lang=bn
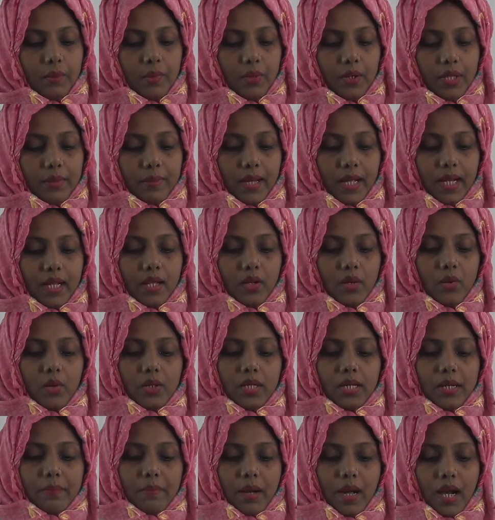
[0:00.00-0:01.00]
পরিবারের
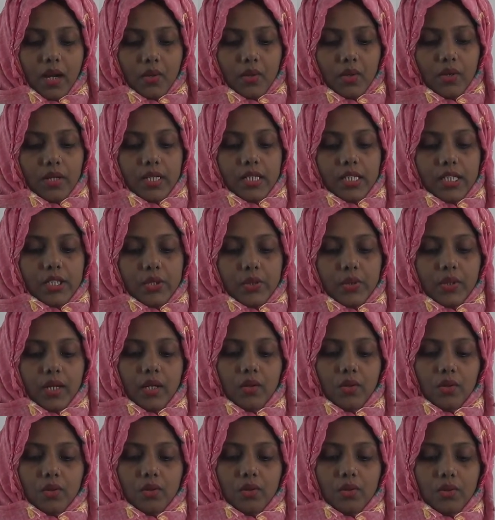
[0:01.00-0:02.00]
গণ্ডি পার হয়ে শিশুকে
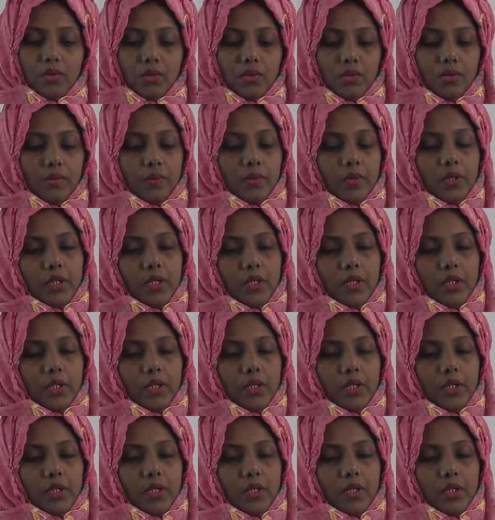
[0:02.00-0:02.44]
নতুন নতুন